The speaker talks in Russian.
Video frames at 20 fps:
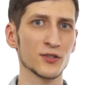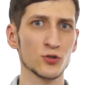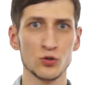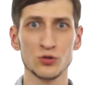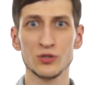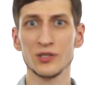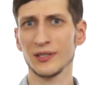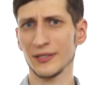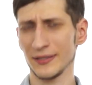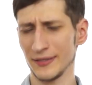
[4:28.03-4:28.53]

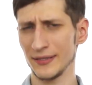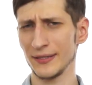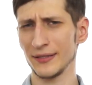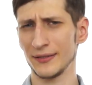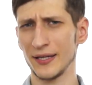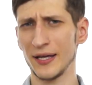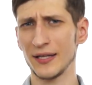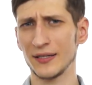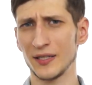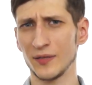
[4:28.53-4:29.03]
создана
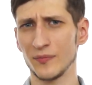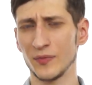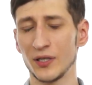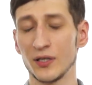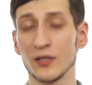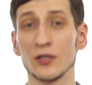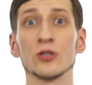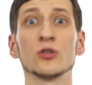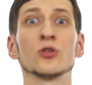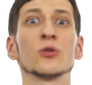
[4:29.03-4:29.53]
дилетантами,
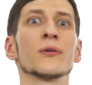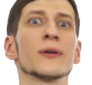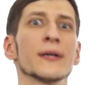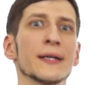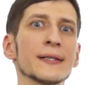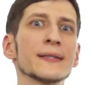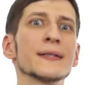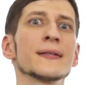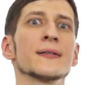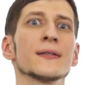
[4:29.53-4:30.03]
но
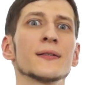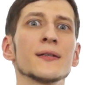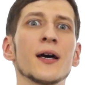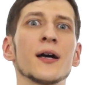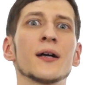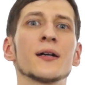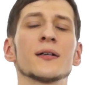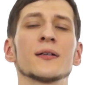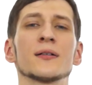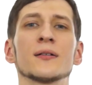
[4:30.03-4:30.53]
это не так.